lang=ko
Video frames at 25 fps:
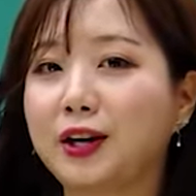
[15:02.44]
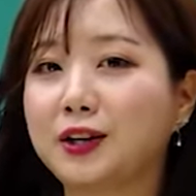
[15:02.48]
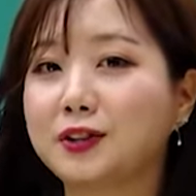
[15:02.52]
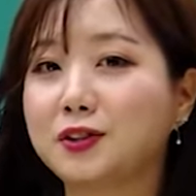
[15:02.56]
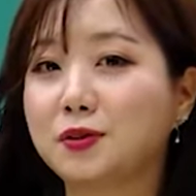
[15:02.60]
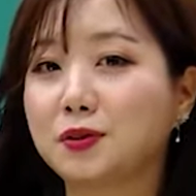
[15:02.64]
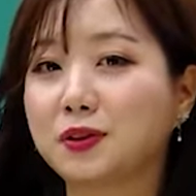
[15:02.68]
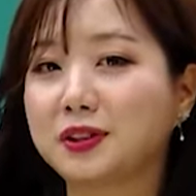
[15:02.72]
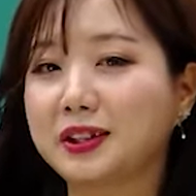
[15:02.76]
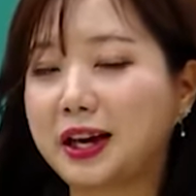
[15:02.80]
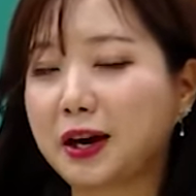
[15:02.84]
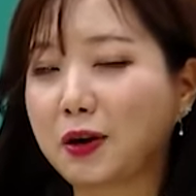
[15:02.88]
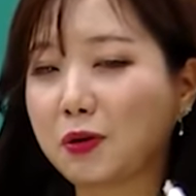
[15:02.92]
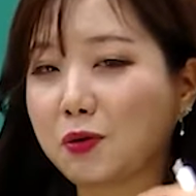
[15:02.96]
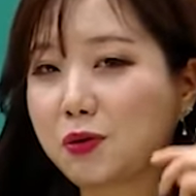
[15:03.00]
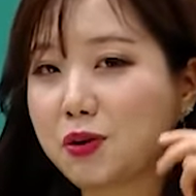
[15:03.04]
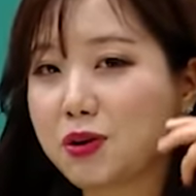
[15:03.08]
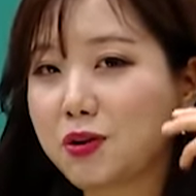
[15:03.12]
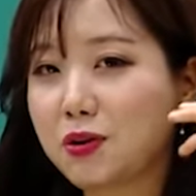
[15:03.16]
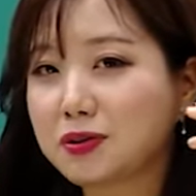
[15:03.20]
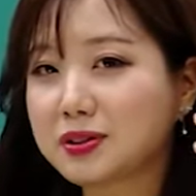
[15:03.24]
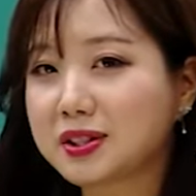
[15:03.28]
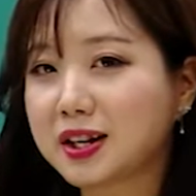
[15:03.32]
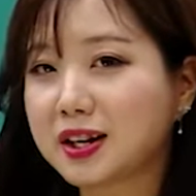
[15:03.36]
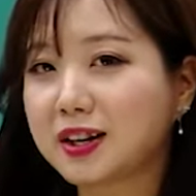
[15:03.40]
그래서 예고
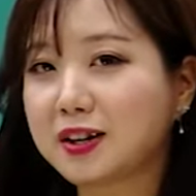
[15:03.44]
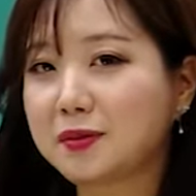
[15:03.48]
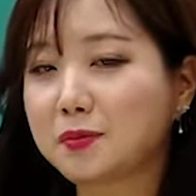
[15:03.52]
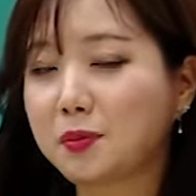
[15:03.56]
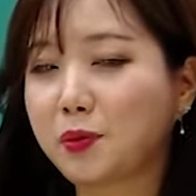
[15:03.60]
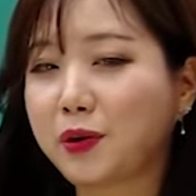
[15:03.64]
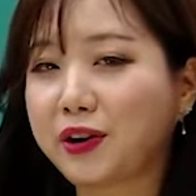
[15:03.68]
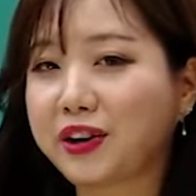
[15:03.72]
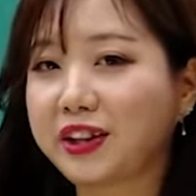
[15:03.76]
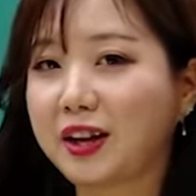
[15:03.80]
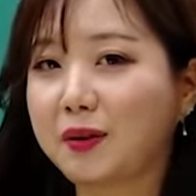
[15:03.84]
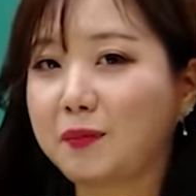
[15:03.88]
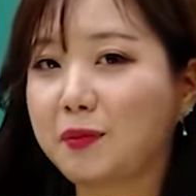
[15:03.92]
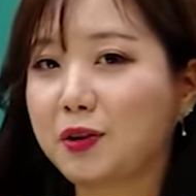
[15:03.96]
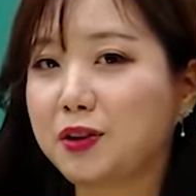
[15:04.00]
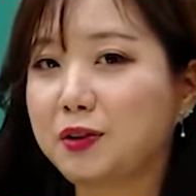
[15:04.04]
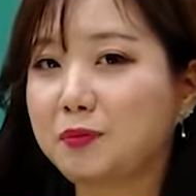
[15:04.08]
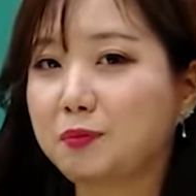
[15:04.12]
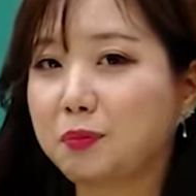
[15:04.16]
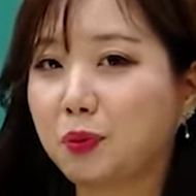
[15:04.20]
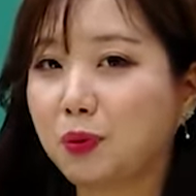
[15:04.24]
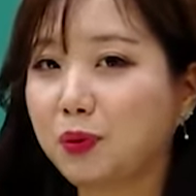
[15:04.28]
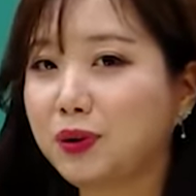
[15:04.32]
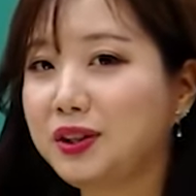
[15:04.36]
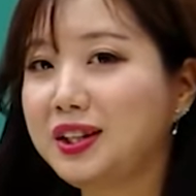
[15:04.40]
영상을 보게 되면
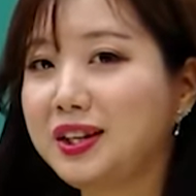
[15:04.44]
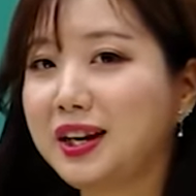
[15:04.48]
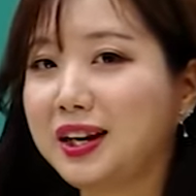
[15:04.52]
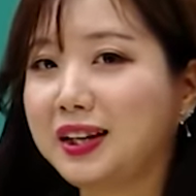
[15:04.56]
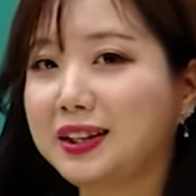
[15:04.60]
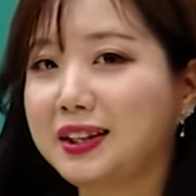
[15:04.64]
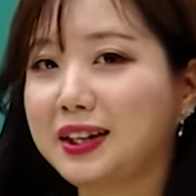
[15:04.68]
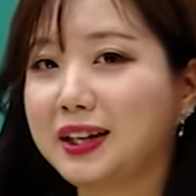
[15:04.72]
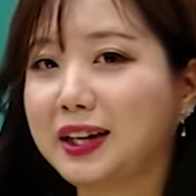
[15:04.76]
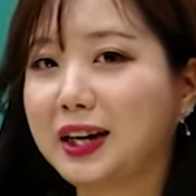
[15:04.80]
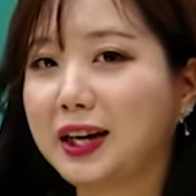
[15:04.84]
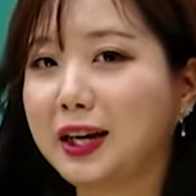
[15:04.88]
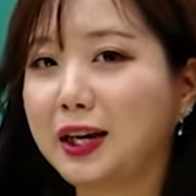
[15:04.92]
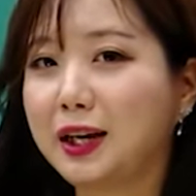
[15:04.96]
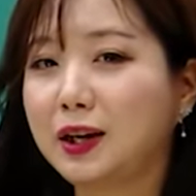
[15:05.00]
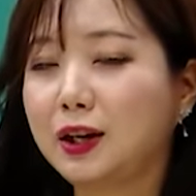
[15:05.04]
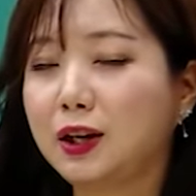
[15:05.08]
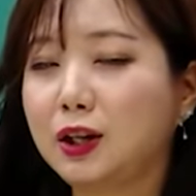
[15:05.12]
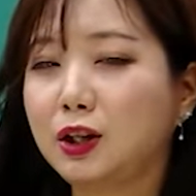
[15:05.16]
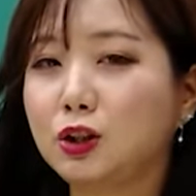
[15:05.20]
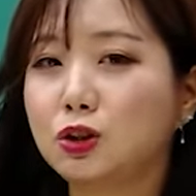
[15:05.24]
본의 아니게